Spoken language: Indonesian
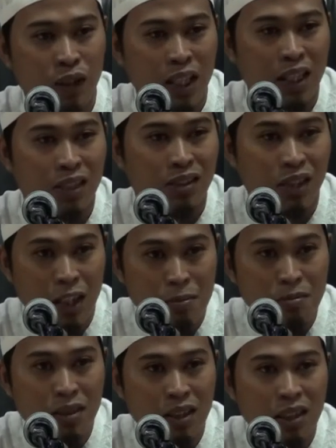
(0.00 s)
alaihi
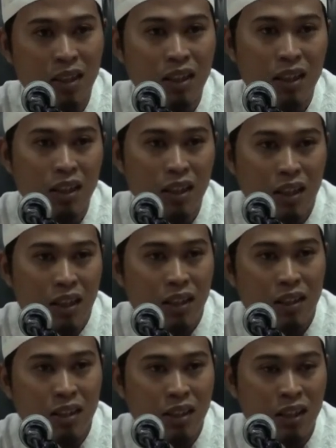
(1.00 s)
salam
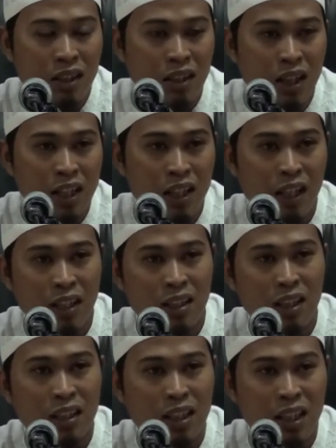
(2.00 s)
eh,
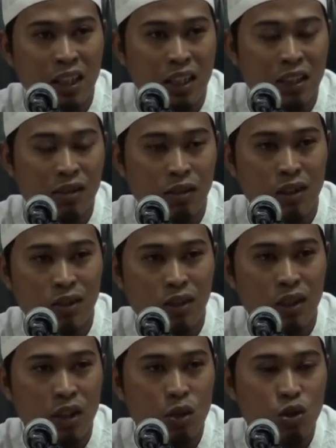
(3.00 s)
ayahanda dari
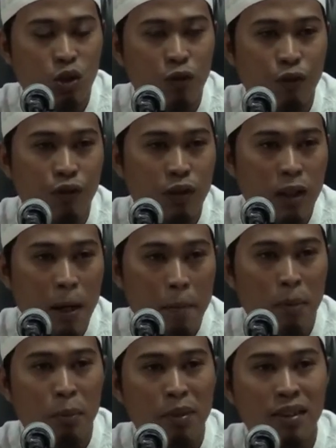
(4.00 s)
saudara-saudara Yusuf
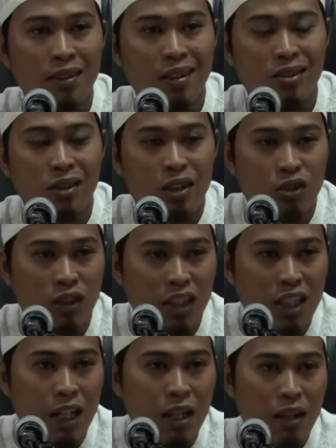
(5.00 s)
meminta
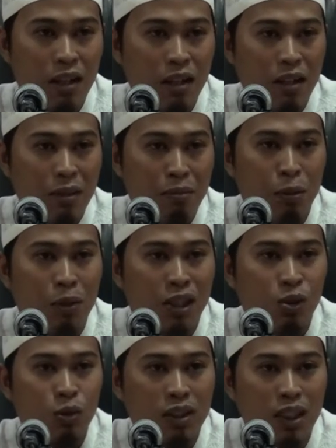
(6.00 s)
saudara-saudaranya
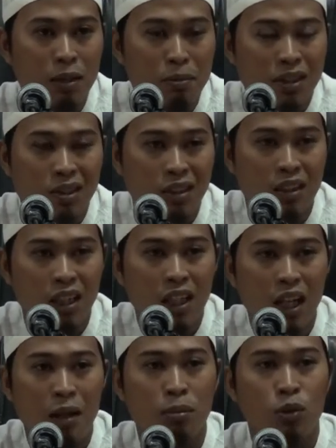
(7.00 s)
memasuki Mesir dari
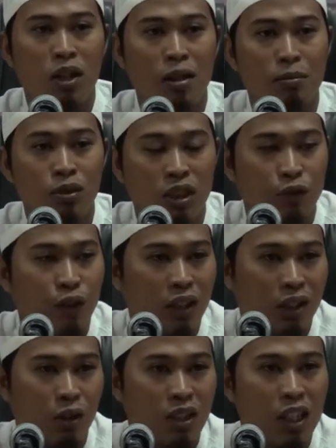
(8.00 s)
abwab
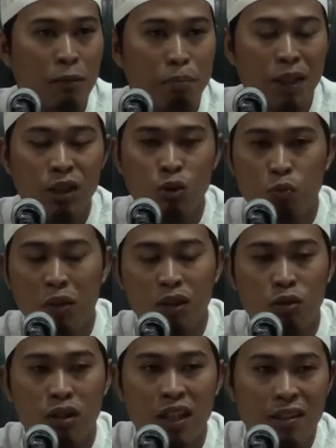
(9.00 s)
mutafarriqah dari
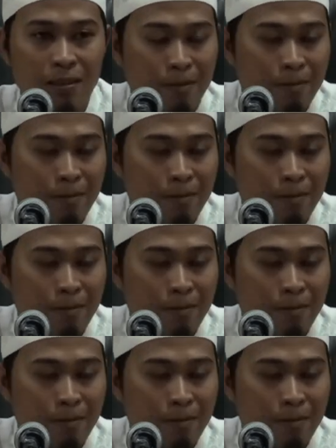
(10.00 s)
pintu-pintu yang